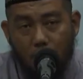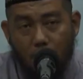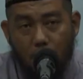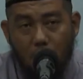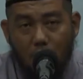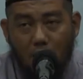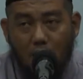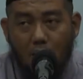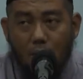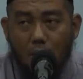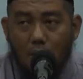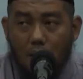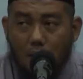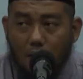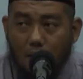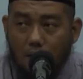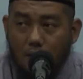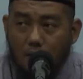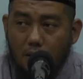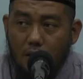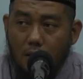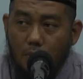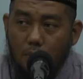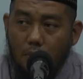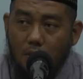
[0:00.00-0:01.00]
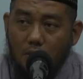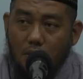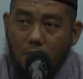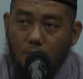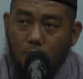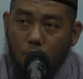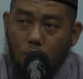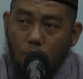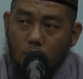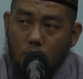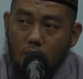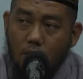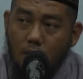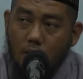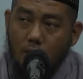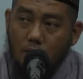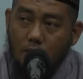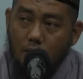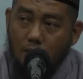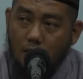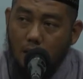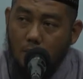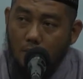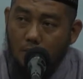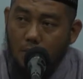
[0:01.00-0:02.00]
Bagaimana kita tak merasa puas dengan
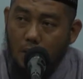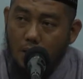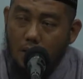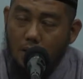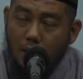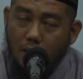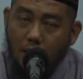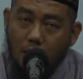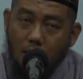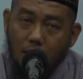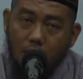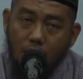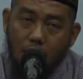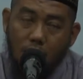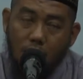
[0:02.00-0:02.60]
Alkitab dan dengan